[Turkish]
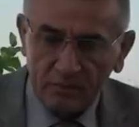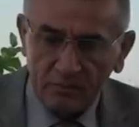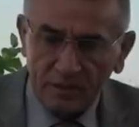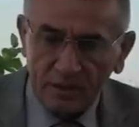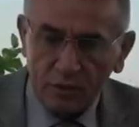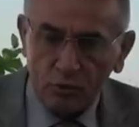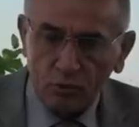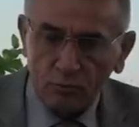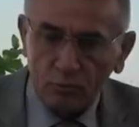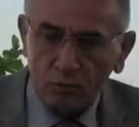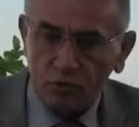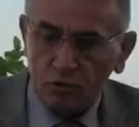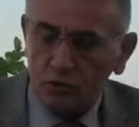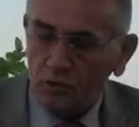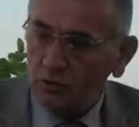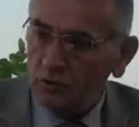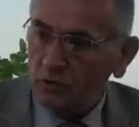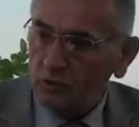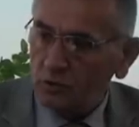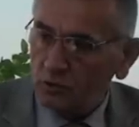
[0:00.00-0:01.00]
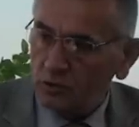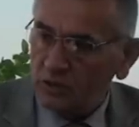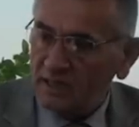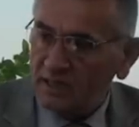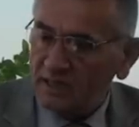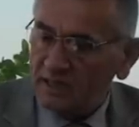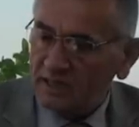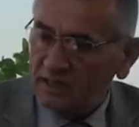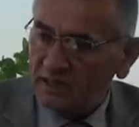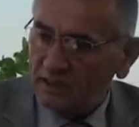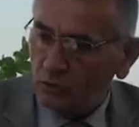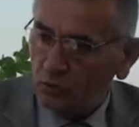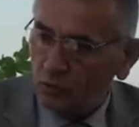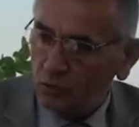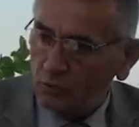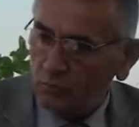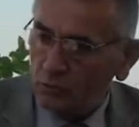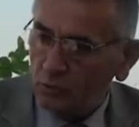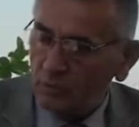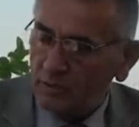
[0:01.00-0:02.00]
ve komisyon özellikle de
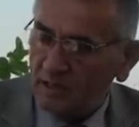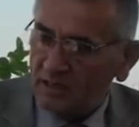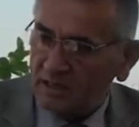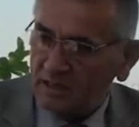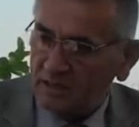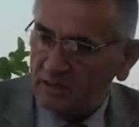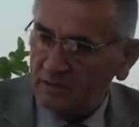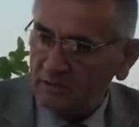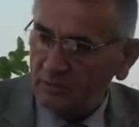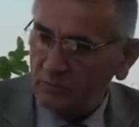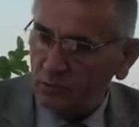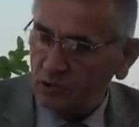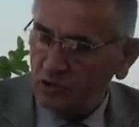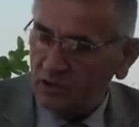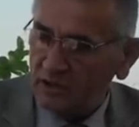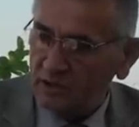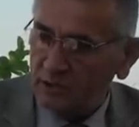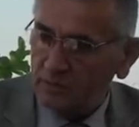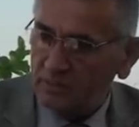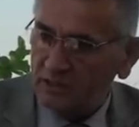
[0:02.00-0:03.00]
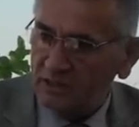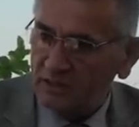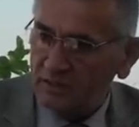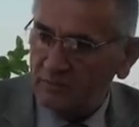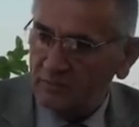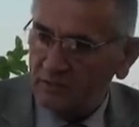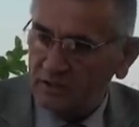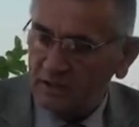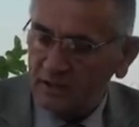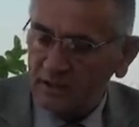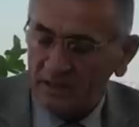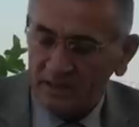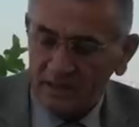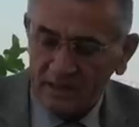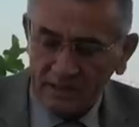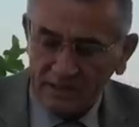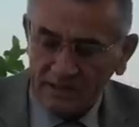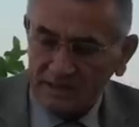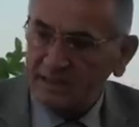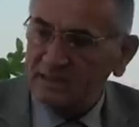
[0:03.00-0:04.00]
olumlu baktı bu çalışmalarımıza.
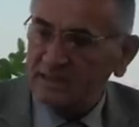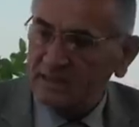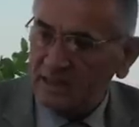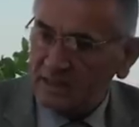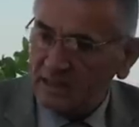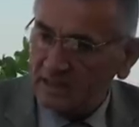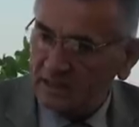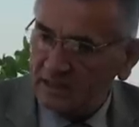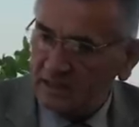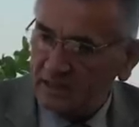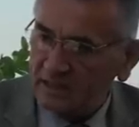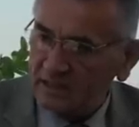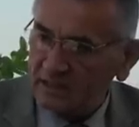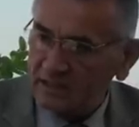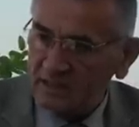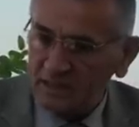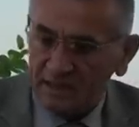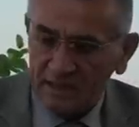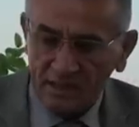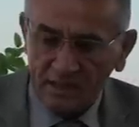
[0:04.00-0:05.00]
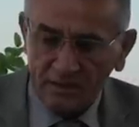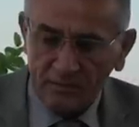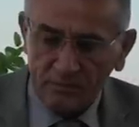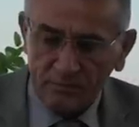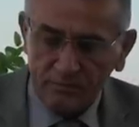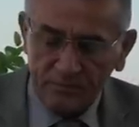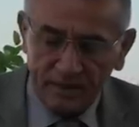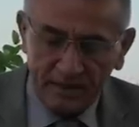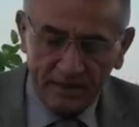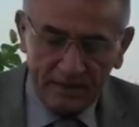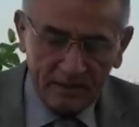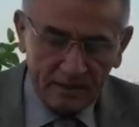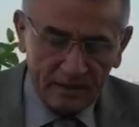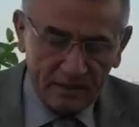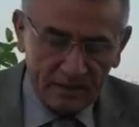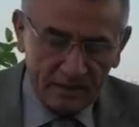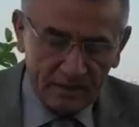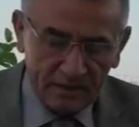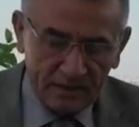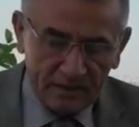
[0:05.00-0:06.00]
Desteklediler ve
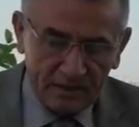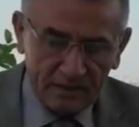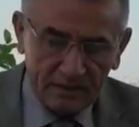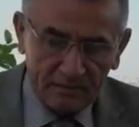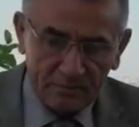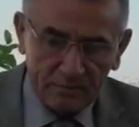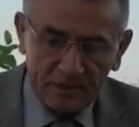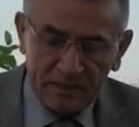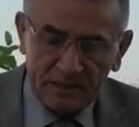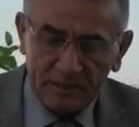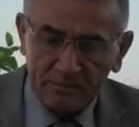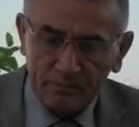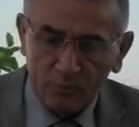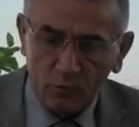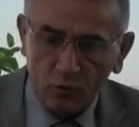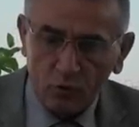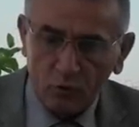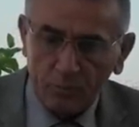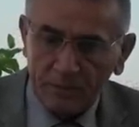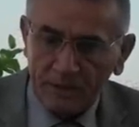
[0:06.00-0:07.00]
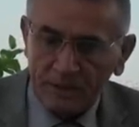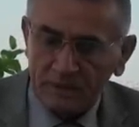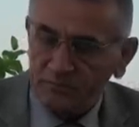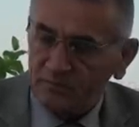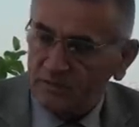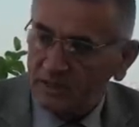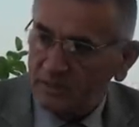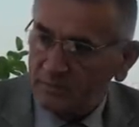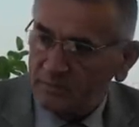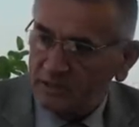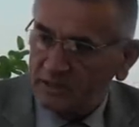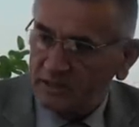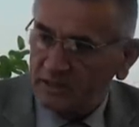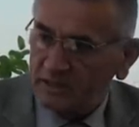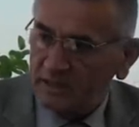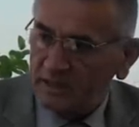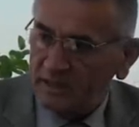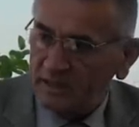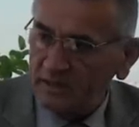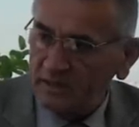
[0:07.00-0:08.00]
bizim
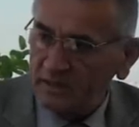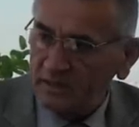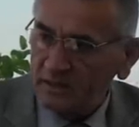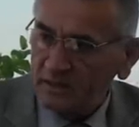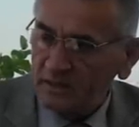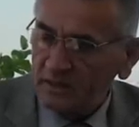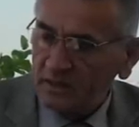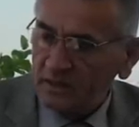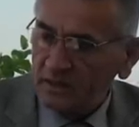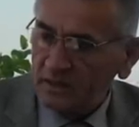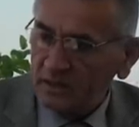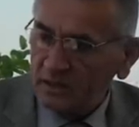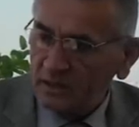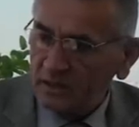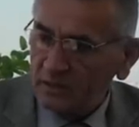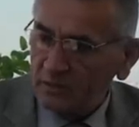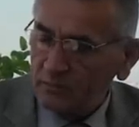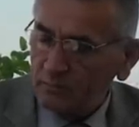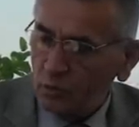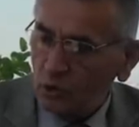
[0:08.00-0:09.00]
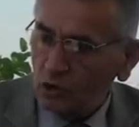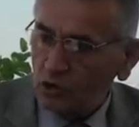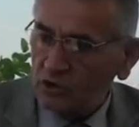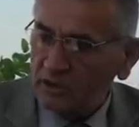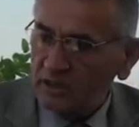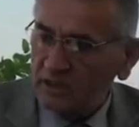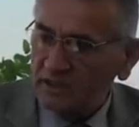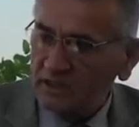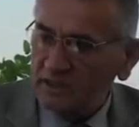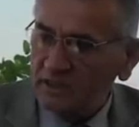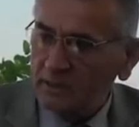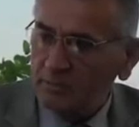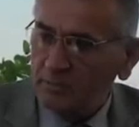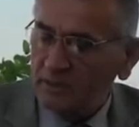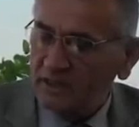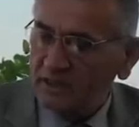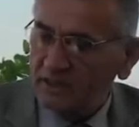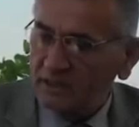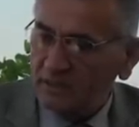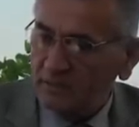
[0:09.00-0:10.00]
kooperatiflerimizin de e, borçlarının
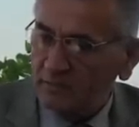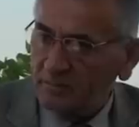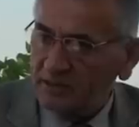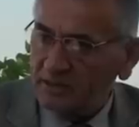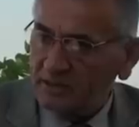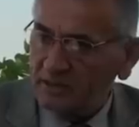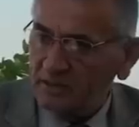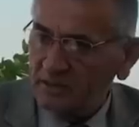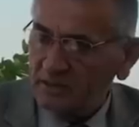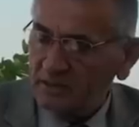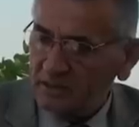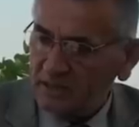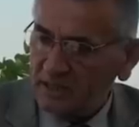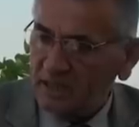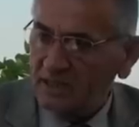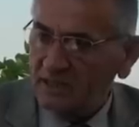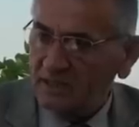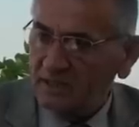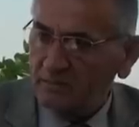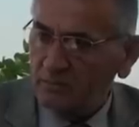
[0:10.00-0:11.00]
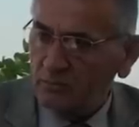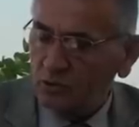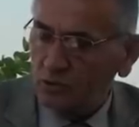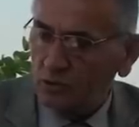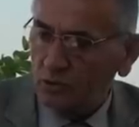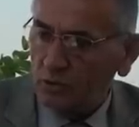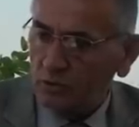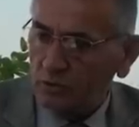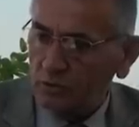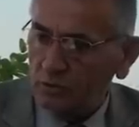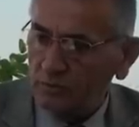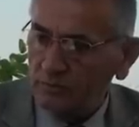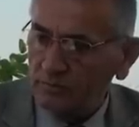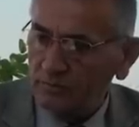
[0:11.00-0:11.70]
yapılandırılması sağlanmış oldu.